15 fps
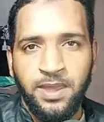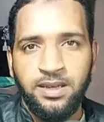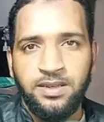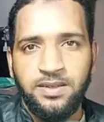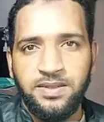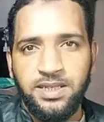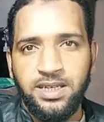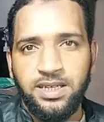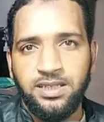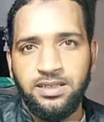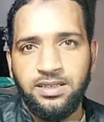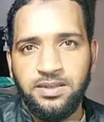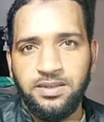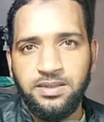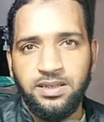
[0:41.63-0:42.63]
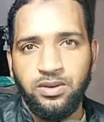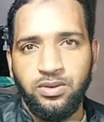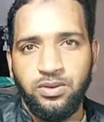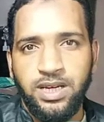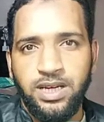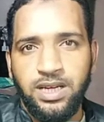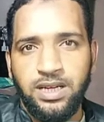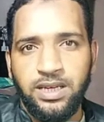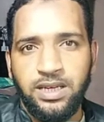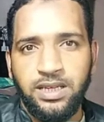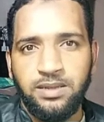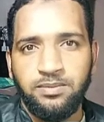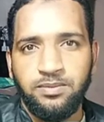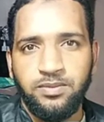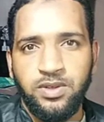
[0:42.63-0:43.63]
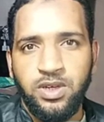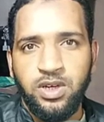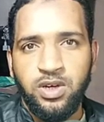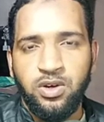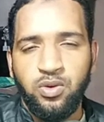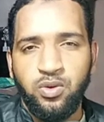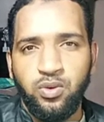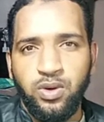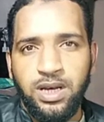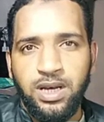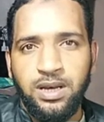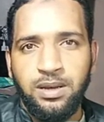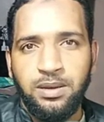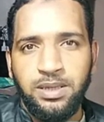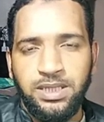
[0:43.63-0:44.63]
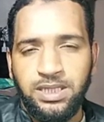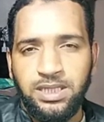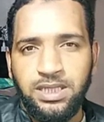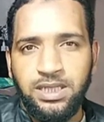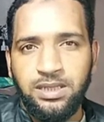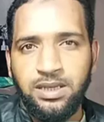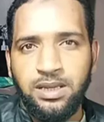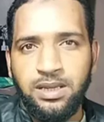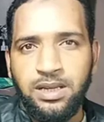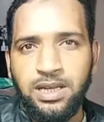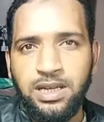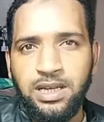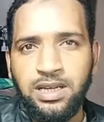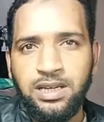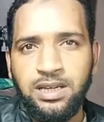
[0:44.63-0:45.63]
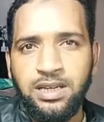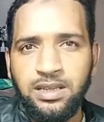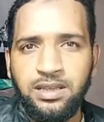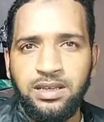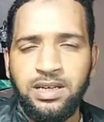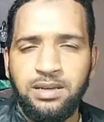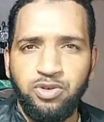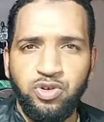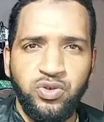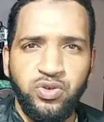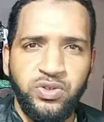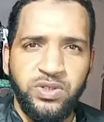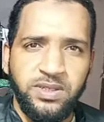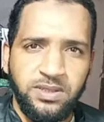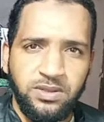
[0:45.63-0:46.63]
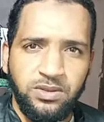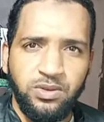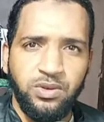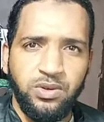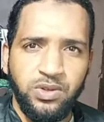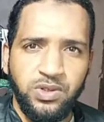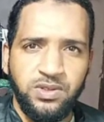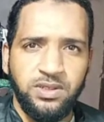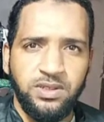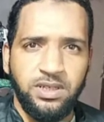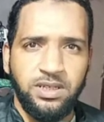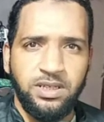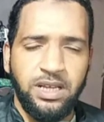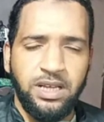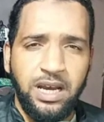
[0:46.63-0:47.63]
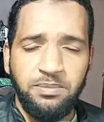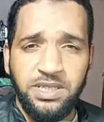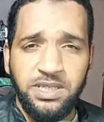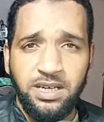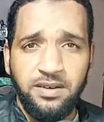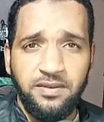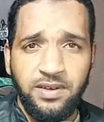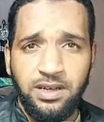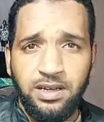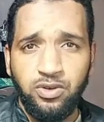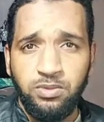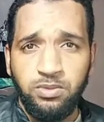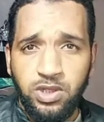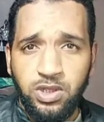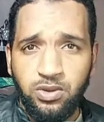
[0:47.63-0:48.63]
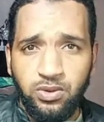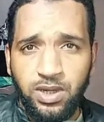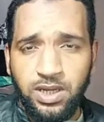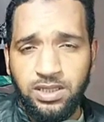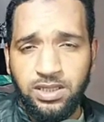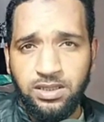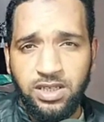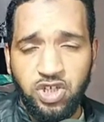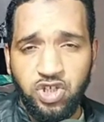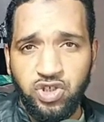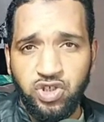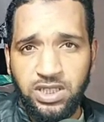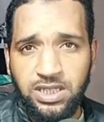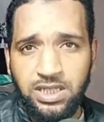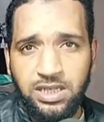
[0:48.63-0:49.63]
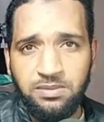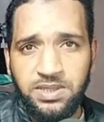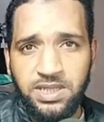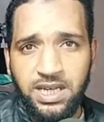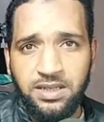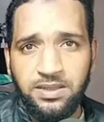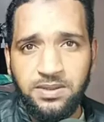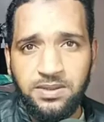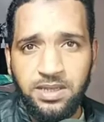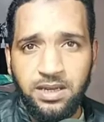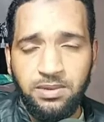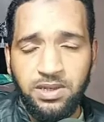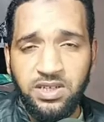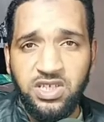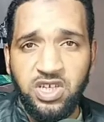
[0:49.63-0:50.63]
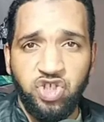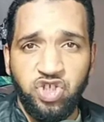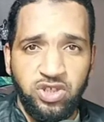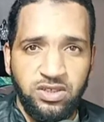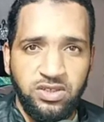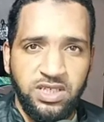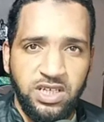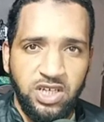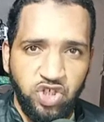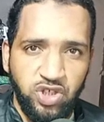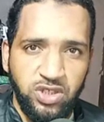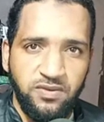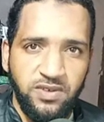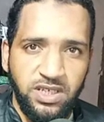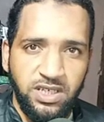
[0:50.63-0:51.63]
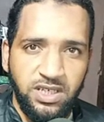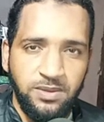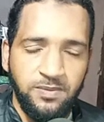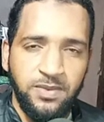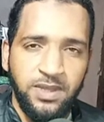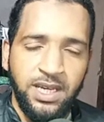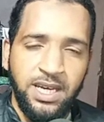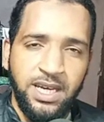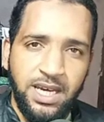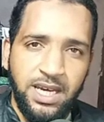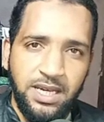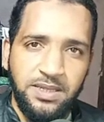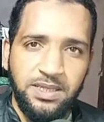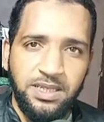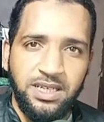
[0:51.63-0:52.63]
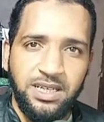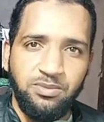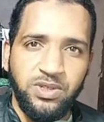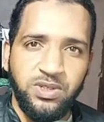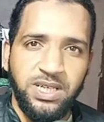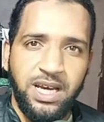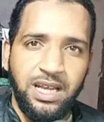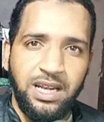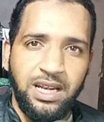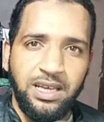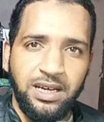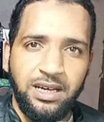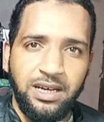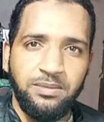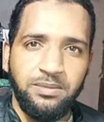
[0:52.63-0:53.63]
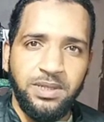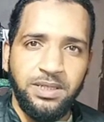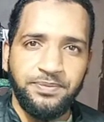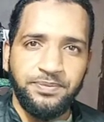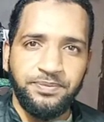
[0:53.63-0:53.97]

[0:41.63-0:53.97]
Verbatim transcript: زائد درس القرآن الكريم ويعني الذي لم ينجز الدروس الخمسة فيمكنه أن يرجع إلى الامتحان السابق سيجد فيه أسئلة متعلقة ب